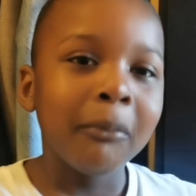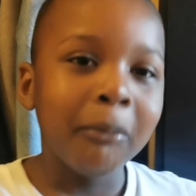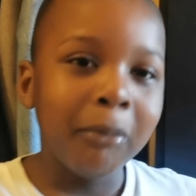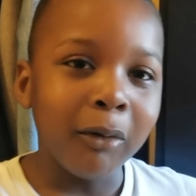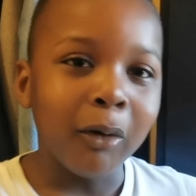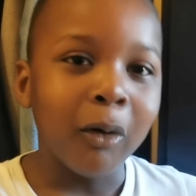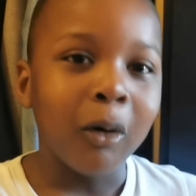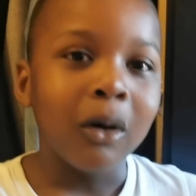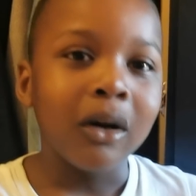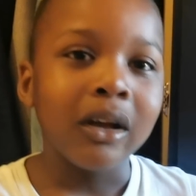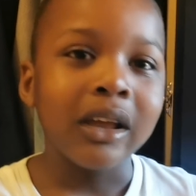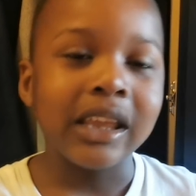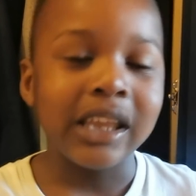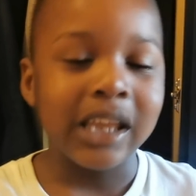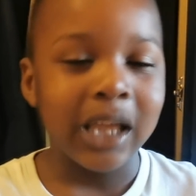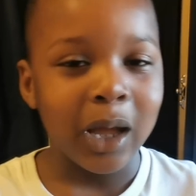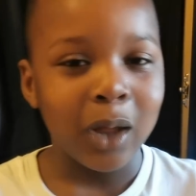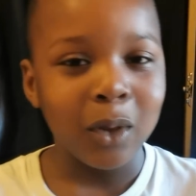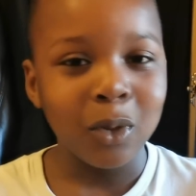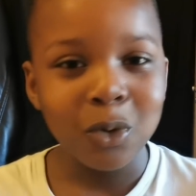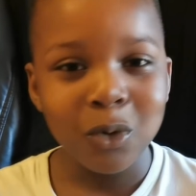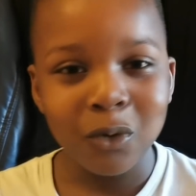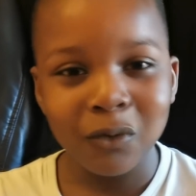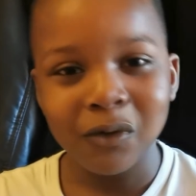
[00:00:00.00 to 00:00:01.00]
Bon, il y a
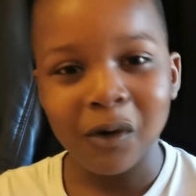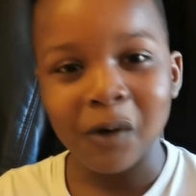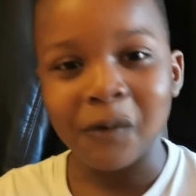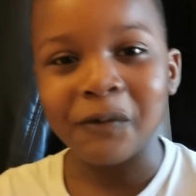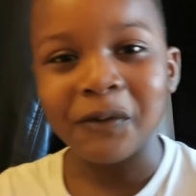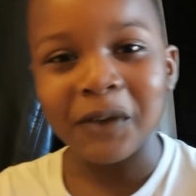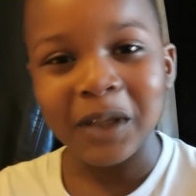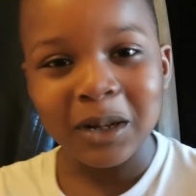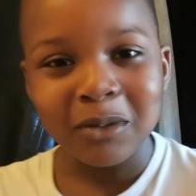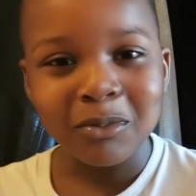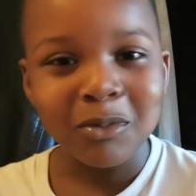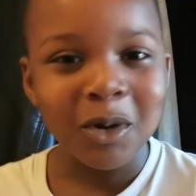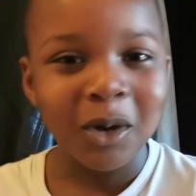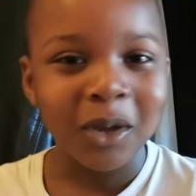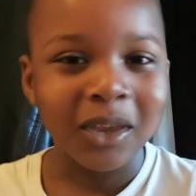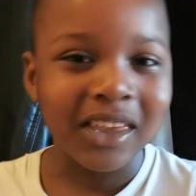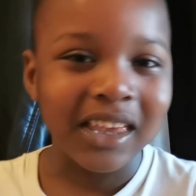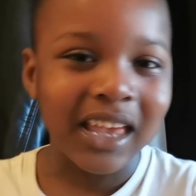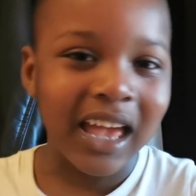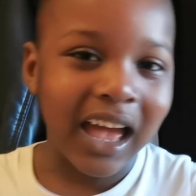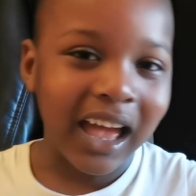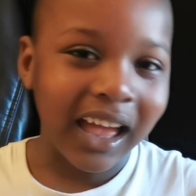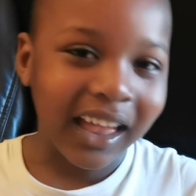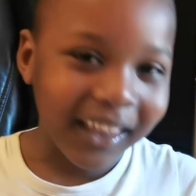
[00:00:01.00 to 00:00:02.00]
un nouveau film
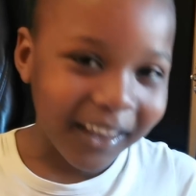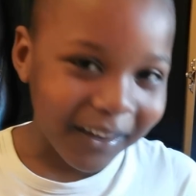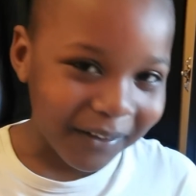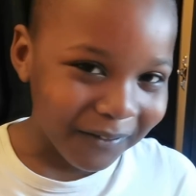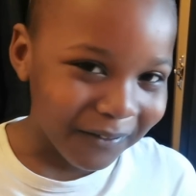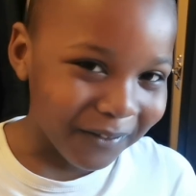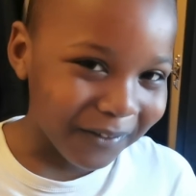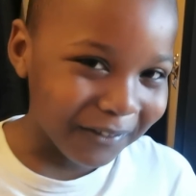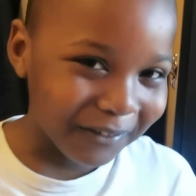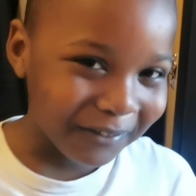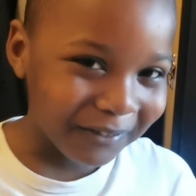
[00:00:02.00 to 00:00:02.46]
qui arrive.